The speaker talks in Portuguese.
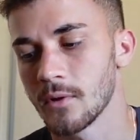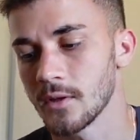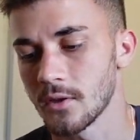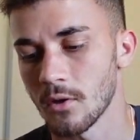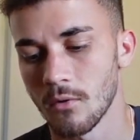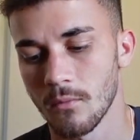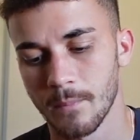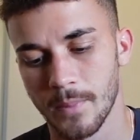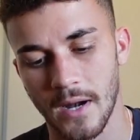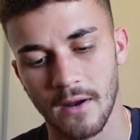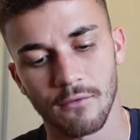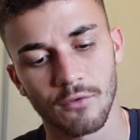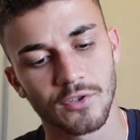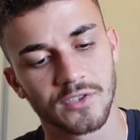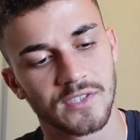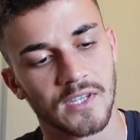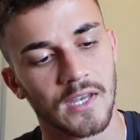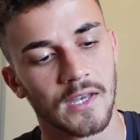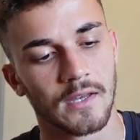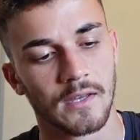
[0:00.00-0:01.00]
Então, para
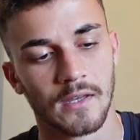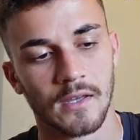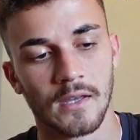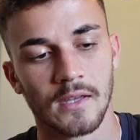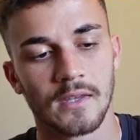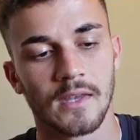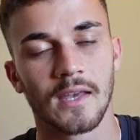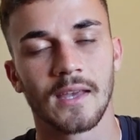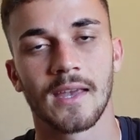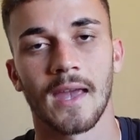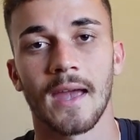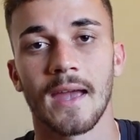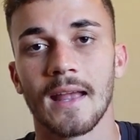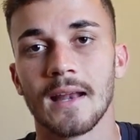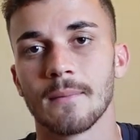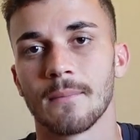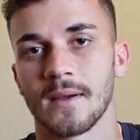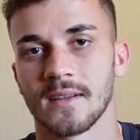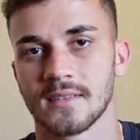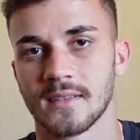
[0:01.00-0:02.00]
você que quer
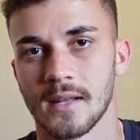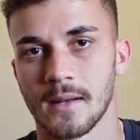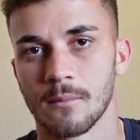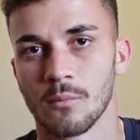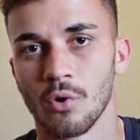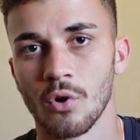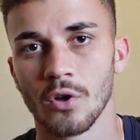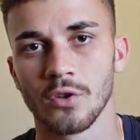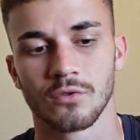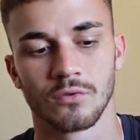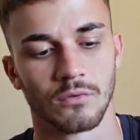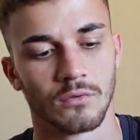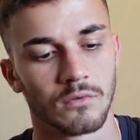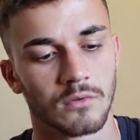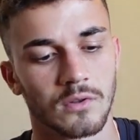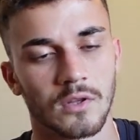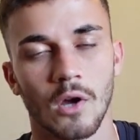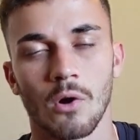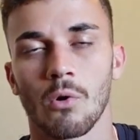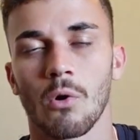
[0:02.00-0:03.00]
ele mais cremoso,
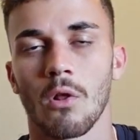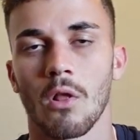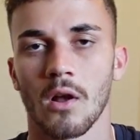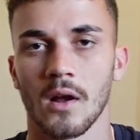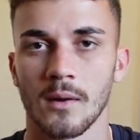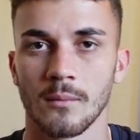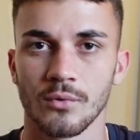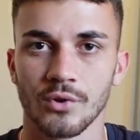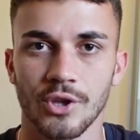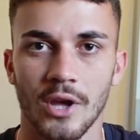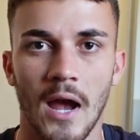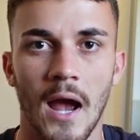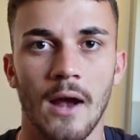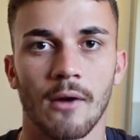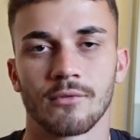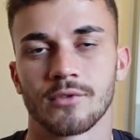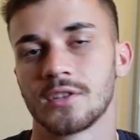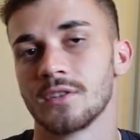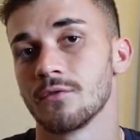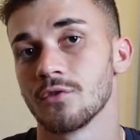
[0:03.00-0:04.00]
não coloca muita
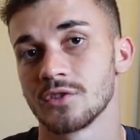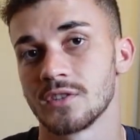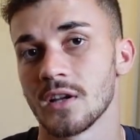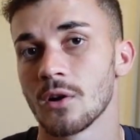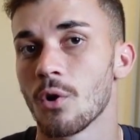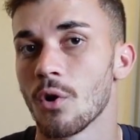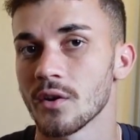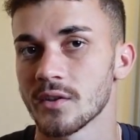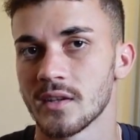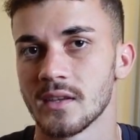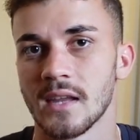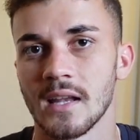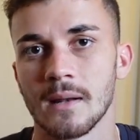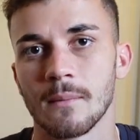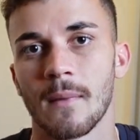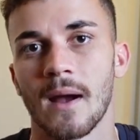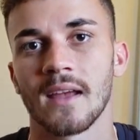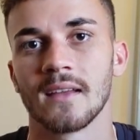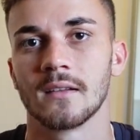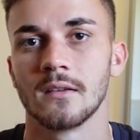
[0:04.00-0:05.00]
água. Se você gosta dele
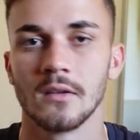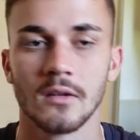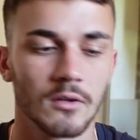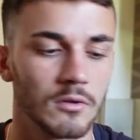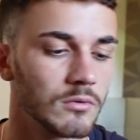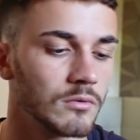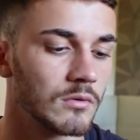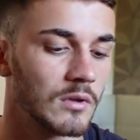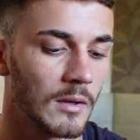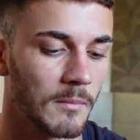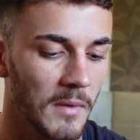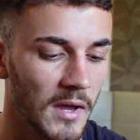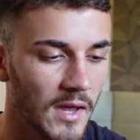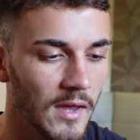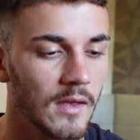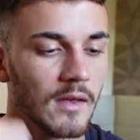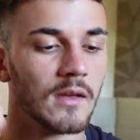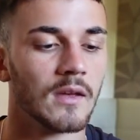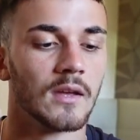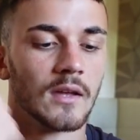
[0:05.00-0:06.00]
mais líquido
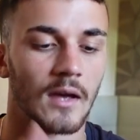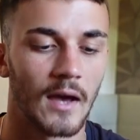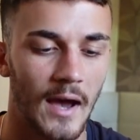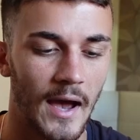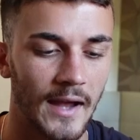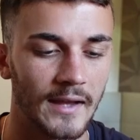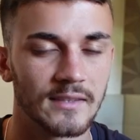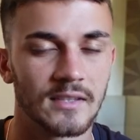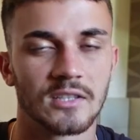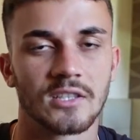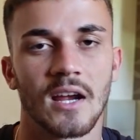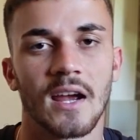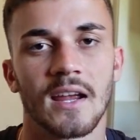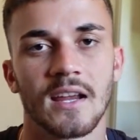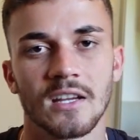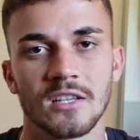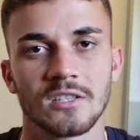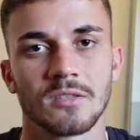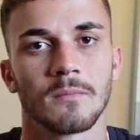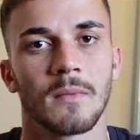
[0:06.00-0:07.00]
também, aí você já
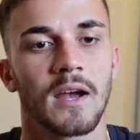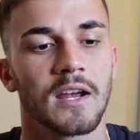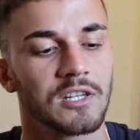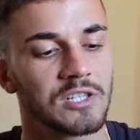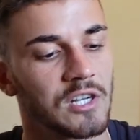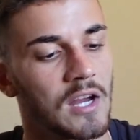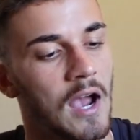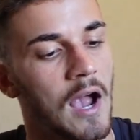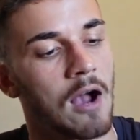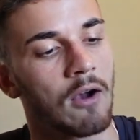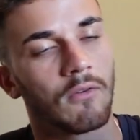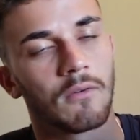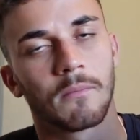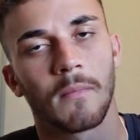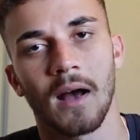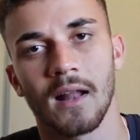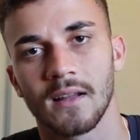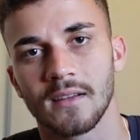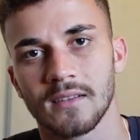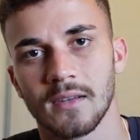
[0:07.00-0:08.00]
enche mais de água e
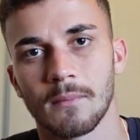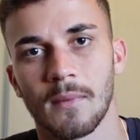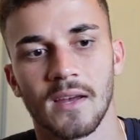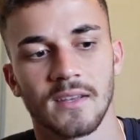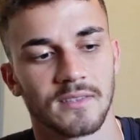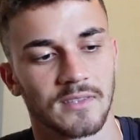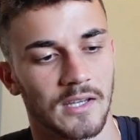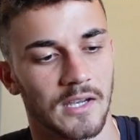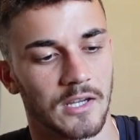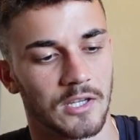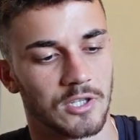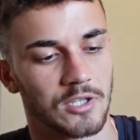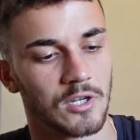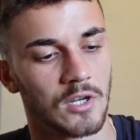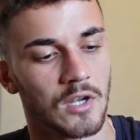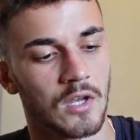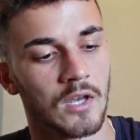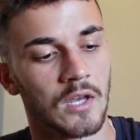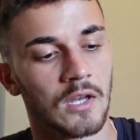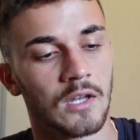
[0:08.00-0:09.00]
balança bastante.